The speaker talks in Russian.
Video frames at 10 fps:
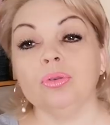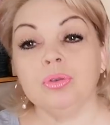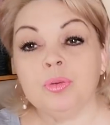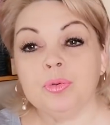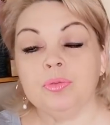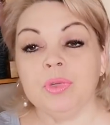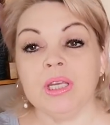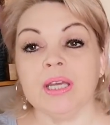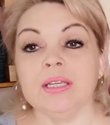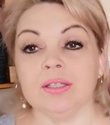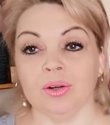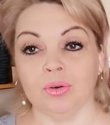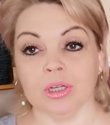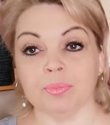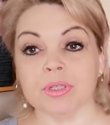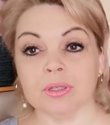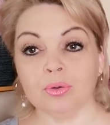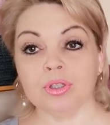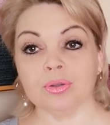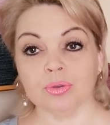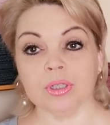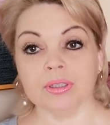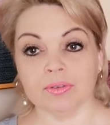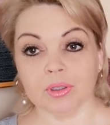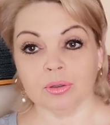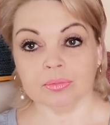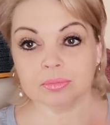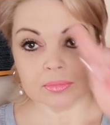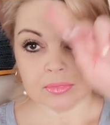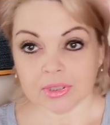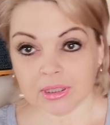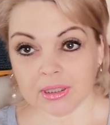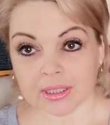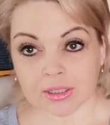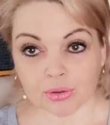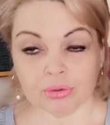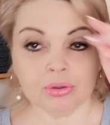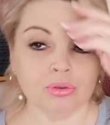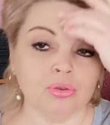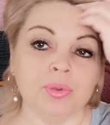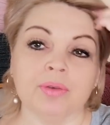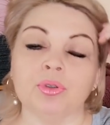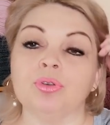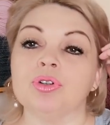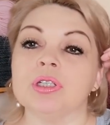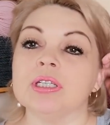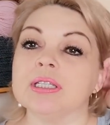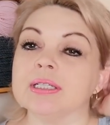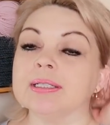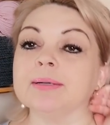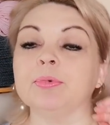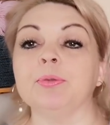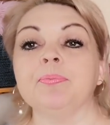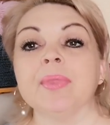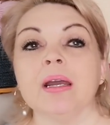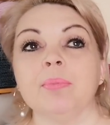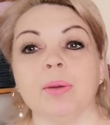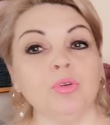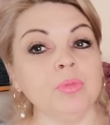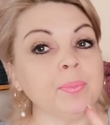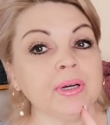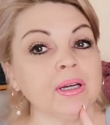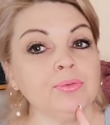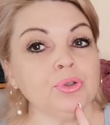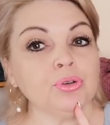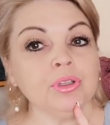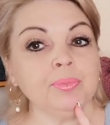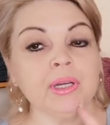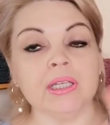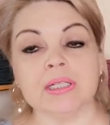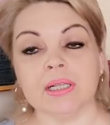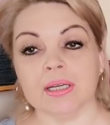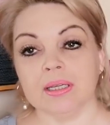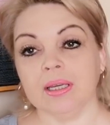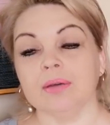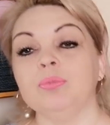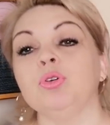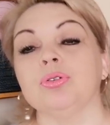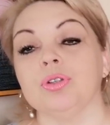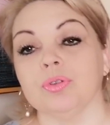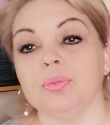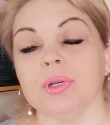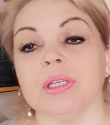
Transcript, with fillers: YouTube у меня есть ролик. Потянулись руки к твиду. Если что, на YouTube я вот тоже здесь ссылка будет. По-моему, я пока его еще не перенесла, и я много чего не